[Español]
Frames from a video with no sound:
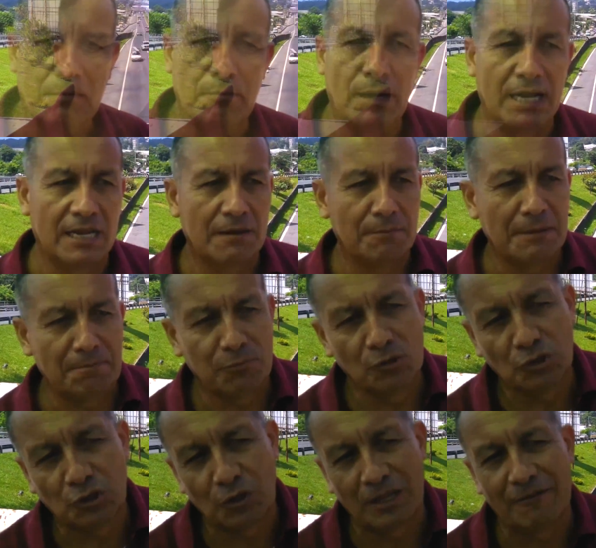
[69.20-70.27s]
Vaya, mi
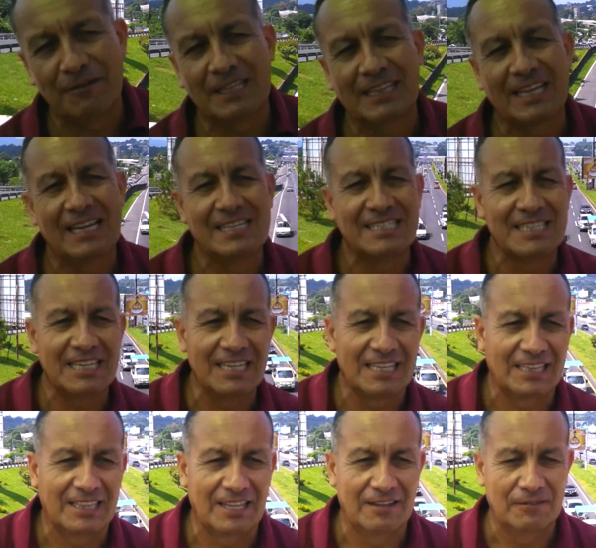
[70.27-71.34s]
punto de vista es el
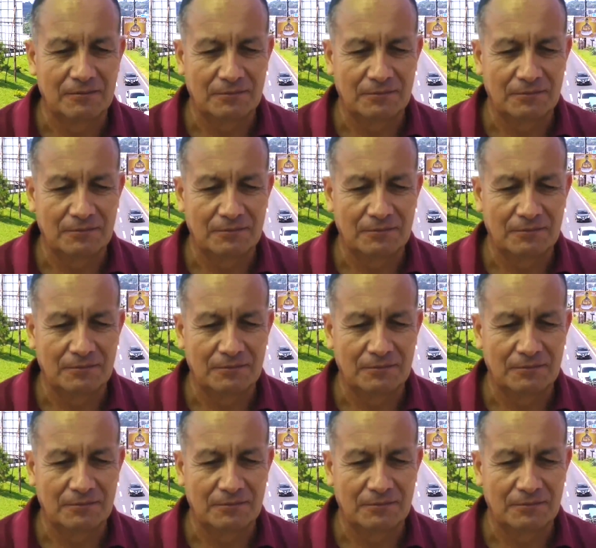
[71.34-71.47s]
siguiente.